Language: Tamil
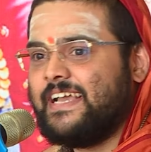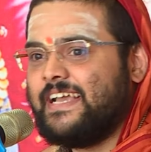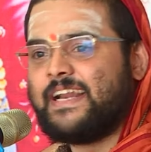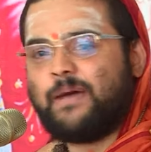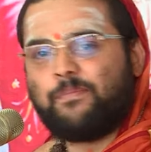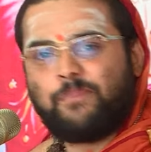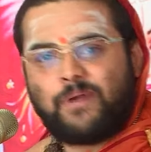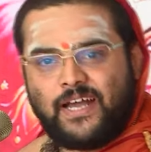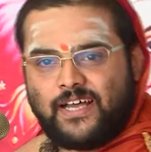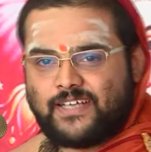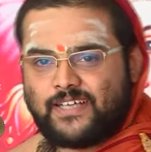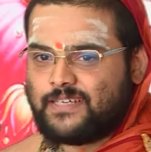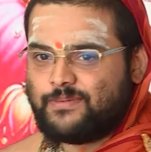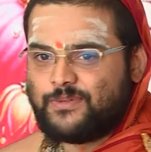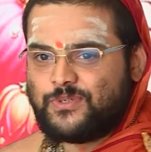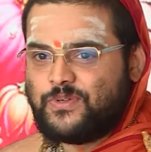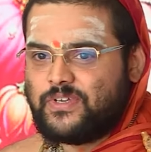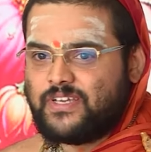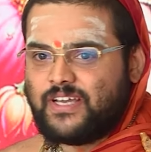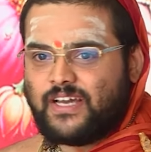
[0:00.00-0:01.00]
ஏன்னா அப்புறம்
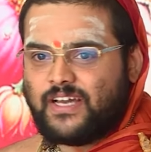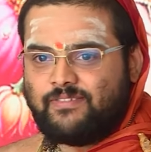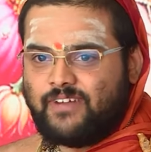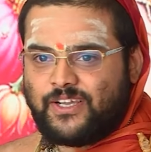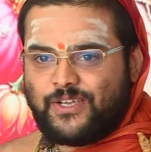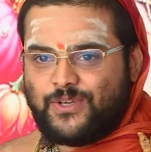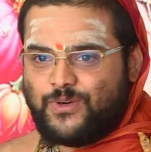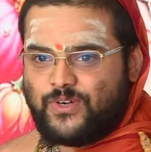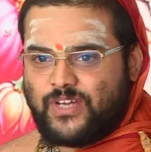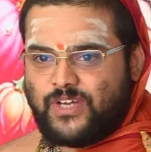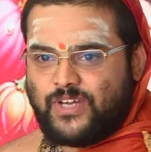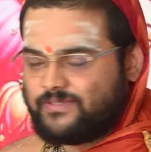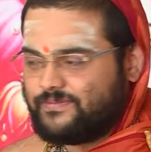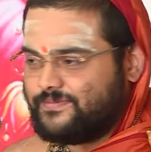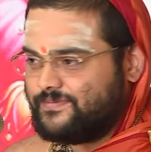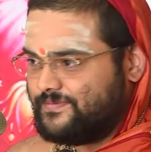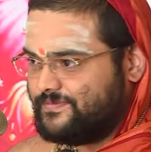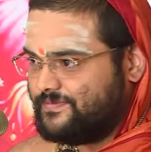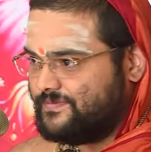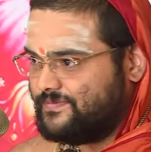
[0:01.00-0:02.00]
ஆசிரம ஸ்வீகாரம் வாங்கி விட்டார்
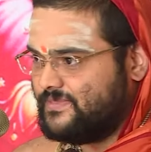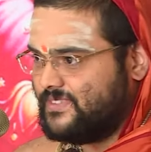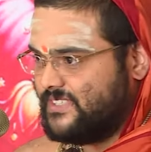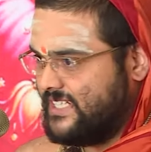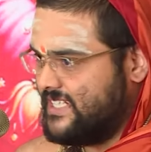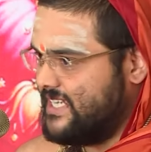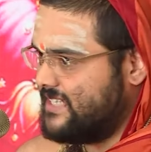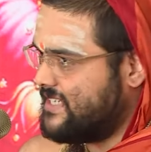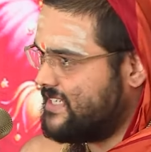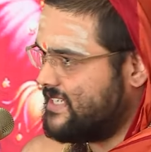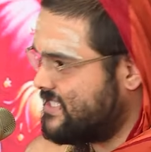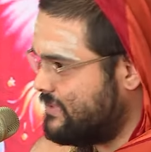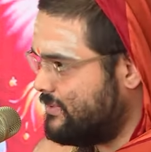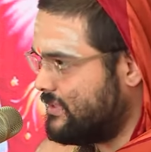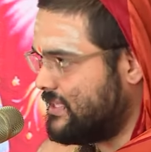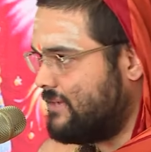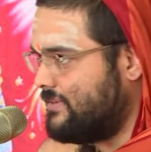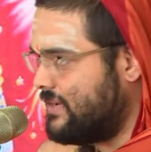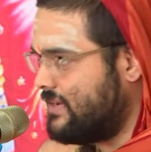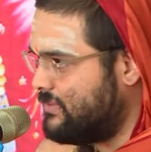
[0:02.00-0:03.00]

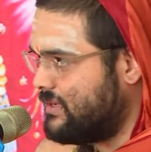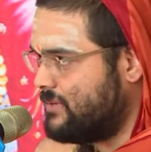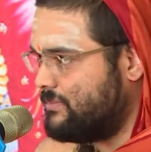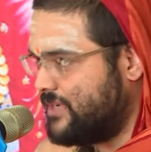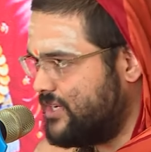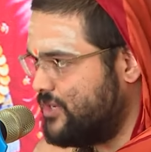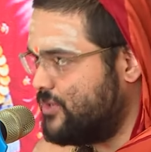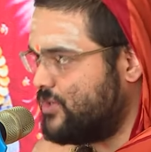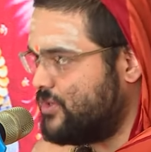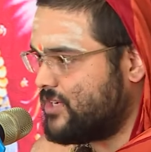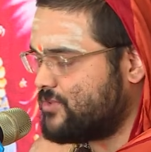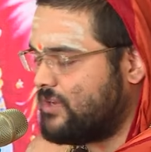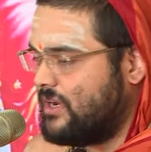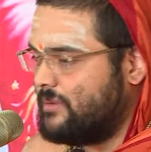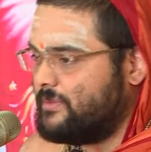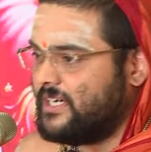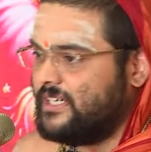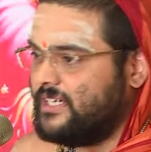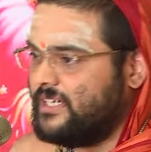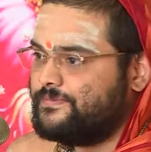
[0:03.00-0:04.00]
சன்னியாசாசிரமத்தை அவலம்பனம் பண்ணிவிட்டார்
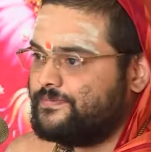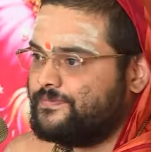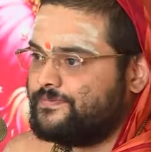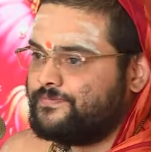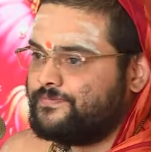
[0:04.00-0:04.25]
சுவாமிகள்